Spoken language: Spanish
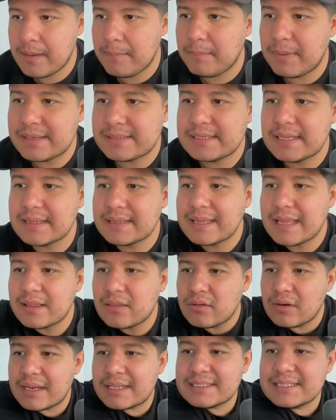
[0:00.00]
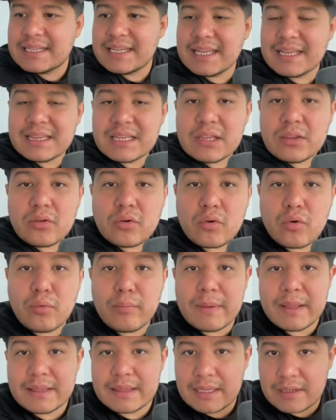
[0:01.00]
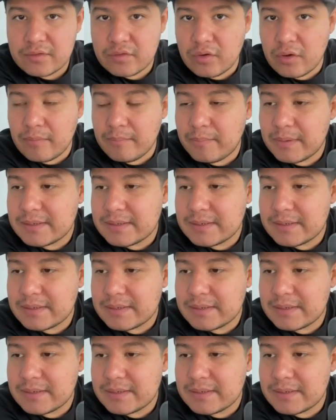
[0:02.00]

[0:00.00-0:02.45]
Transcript: presentando la siguiente documentación.